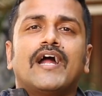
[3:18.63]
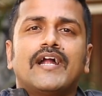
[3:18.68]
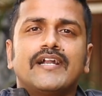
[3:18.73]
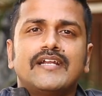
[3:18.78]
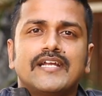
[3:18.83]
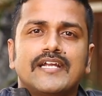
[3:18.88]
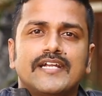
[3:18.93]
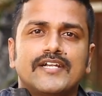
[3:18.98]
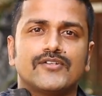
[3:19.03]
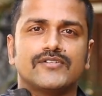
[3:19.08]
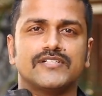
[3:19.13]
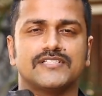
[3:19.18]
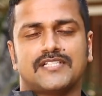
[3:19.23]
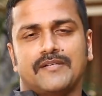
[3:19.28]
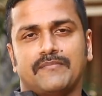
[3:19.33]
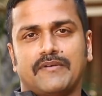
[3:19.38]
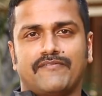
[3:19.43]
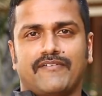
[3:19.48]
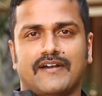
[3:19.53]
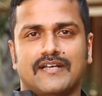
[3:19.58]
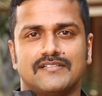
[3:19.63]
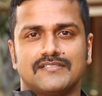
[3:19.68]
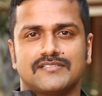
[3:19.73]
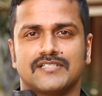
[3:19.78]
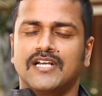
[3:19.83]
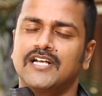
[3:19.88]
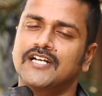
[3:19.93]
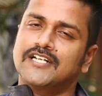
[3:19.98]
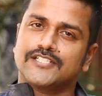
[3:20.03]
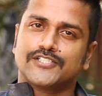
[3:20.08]
హెడ్ ఇన్ టు ద సెమీఫైనల్స్
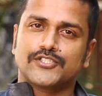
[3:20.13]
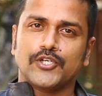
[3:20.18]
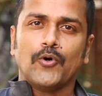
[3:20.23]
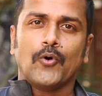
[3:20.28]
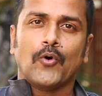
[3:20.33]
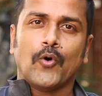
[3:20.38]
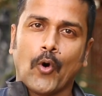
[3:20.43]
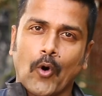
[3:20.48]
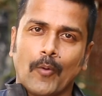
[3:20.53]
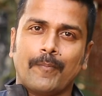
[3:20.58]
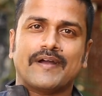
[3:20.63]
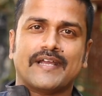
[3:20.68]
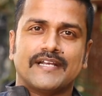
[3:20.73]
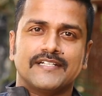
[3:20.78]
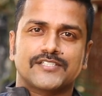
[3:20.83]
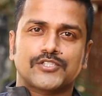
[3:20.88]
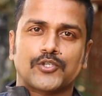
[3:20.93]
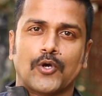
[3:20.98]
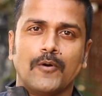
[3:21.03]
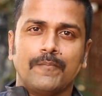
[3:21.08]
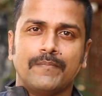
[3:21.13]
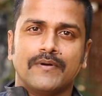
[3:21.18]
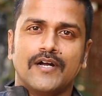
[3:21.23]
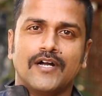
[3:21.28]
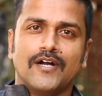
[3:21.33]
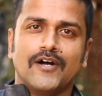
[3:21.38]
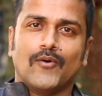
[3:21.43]
సో హోప్ అగేన్స్ట్ హోప్